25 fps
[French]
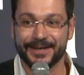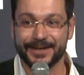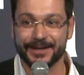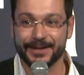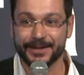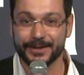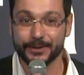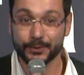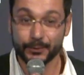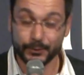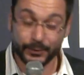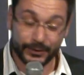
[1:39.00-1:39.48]

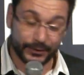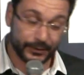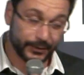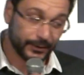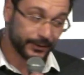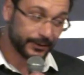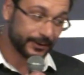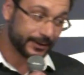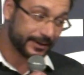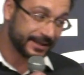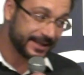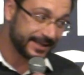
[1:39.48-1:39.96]
donc
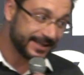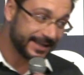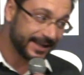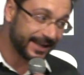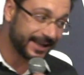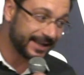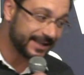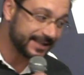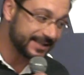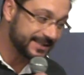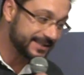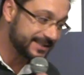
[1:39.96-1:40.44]

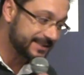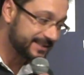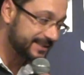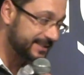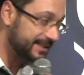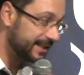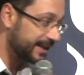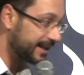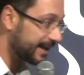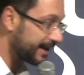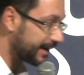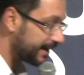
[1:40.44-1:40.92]
idéaliste,
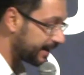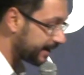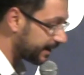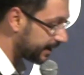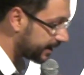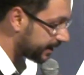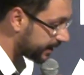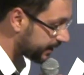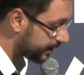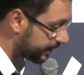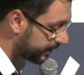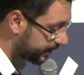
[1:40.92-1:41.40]

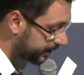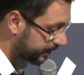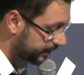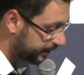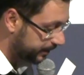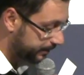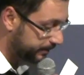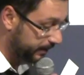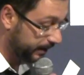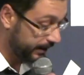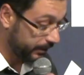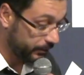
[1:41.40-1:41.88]
c'est,
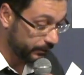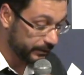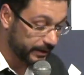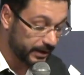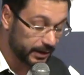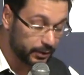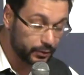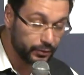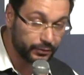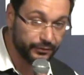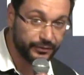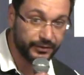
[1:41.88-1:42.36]
ben, on a
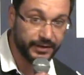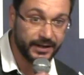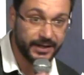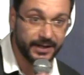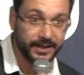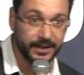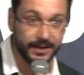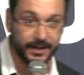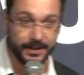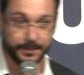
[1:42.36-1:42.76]
levé à